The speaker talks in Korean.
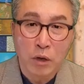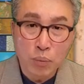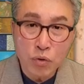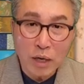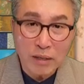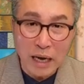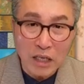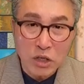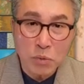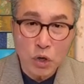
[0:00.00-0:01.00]
불과
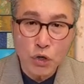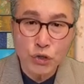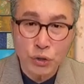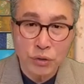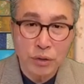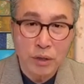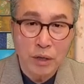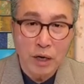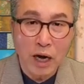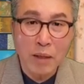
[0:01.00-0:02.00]
40여일 전
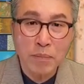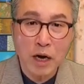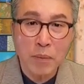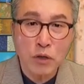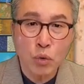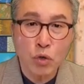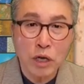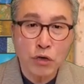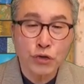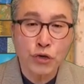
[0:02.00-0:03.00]
하나님 나라 백성으로
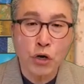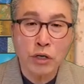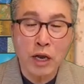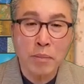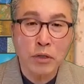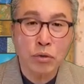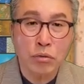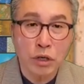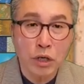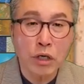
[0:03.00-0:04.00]
살 것을 결단한
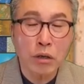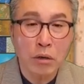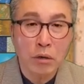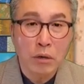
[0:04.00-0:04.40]
백성들이